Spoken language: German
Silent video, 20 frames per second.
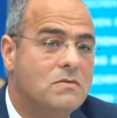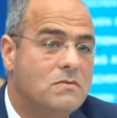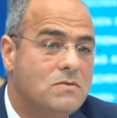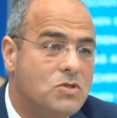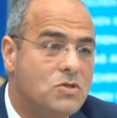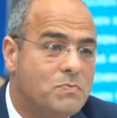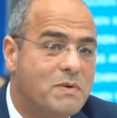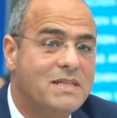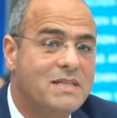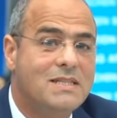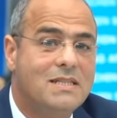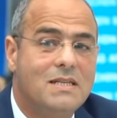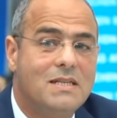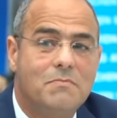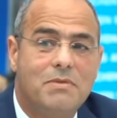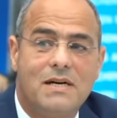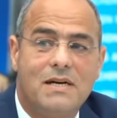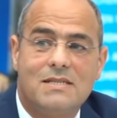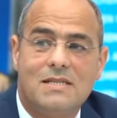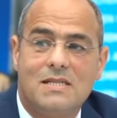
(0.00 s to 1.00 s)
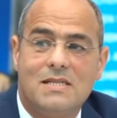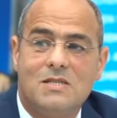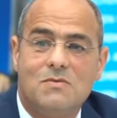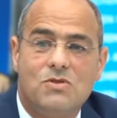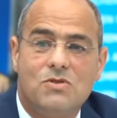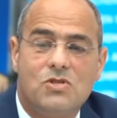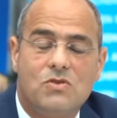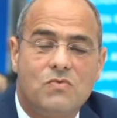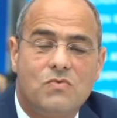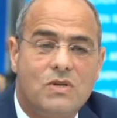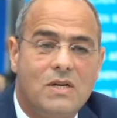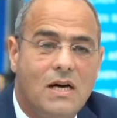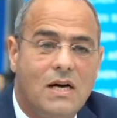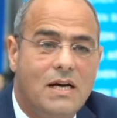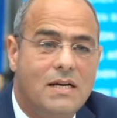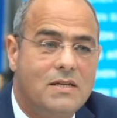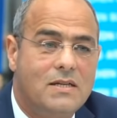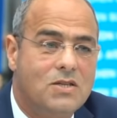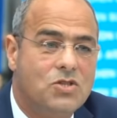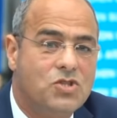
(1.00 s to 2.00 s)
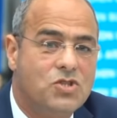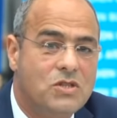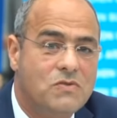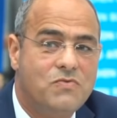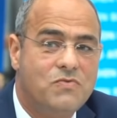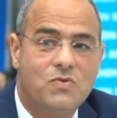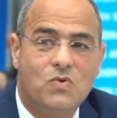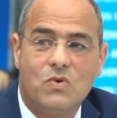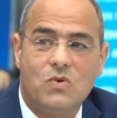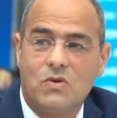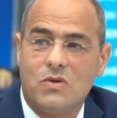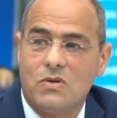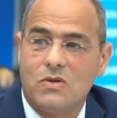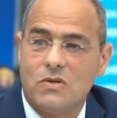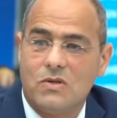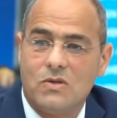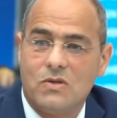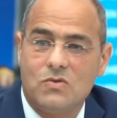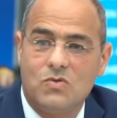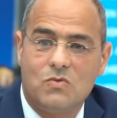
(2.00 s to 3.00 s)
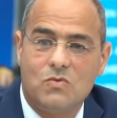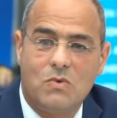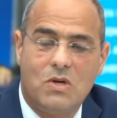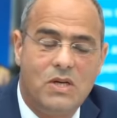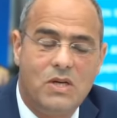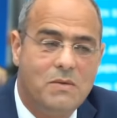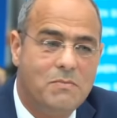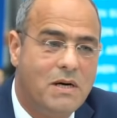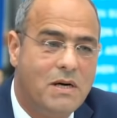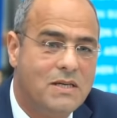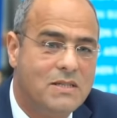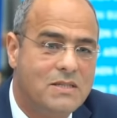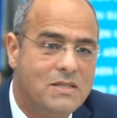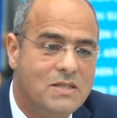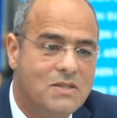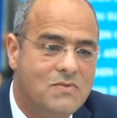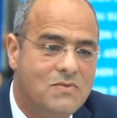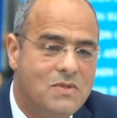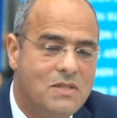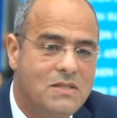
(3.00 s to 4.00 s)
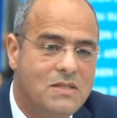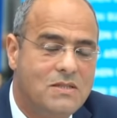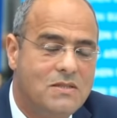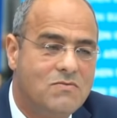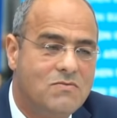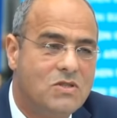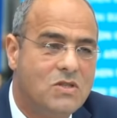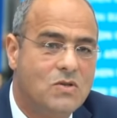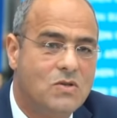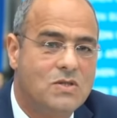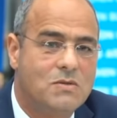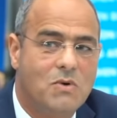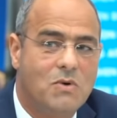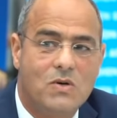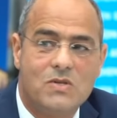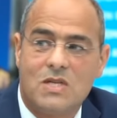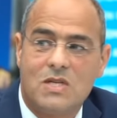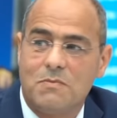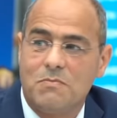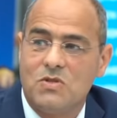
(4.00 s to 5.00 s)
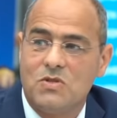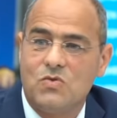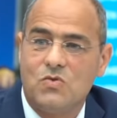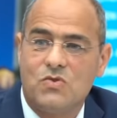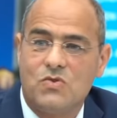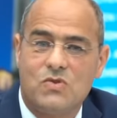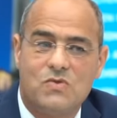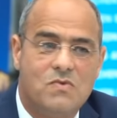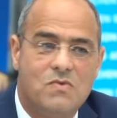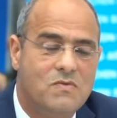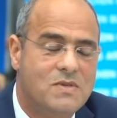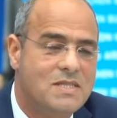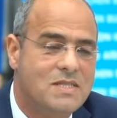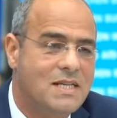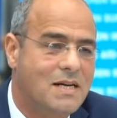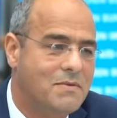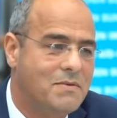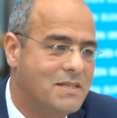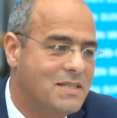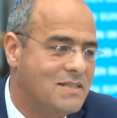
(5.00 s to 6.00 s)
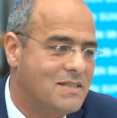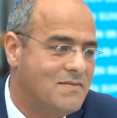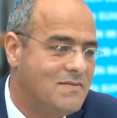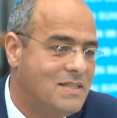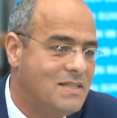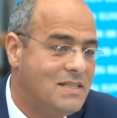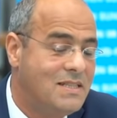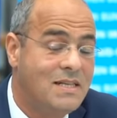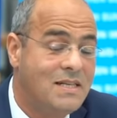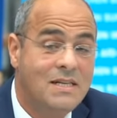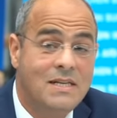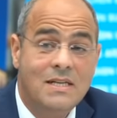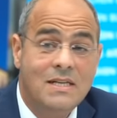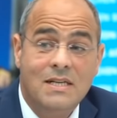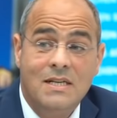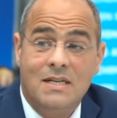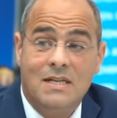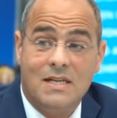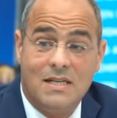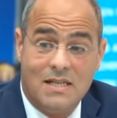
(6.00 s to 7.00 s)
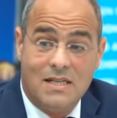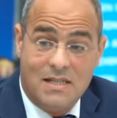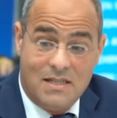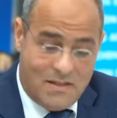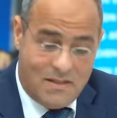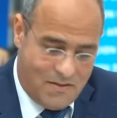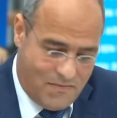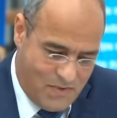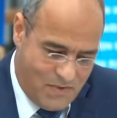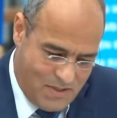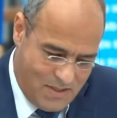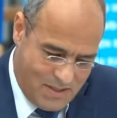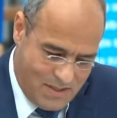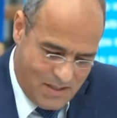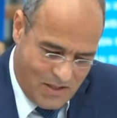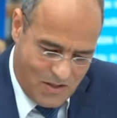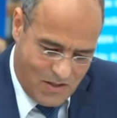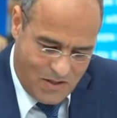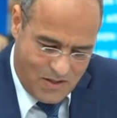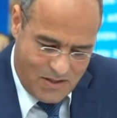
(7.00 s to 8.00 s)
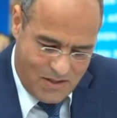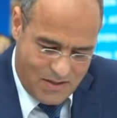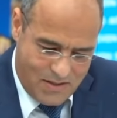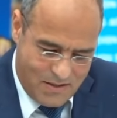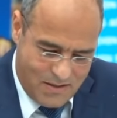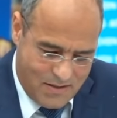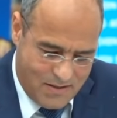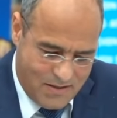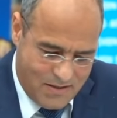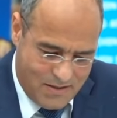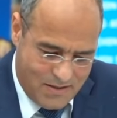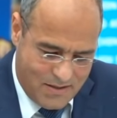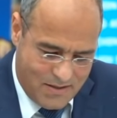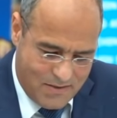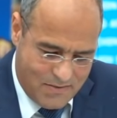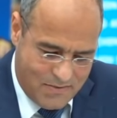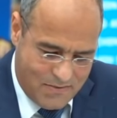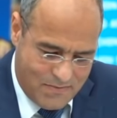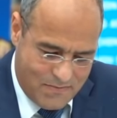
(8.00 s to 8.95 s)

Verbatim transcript: spricht in der Presse inzwischen von einer Stiftung äh, zum Klima irgendwie, die wird aus dem Haushalt bezuschusst, wir wissen aber nicht wie. Äh, es ist auch, äh,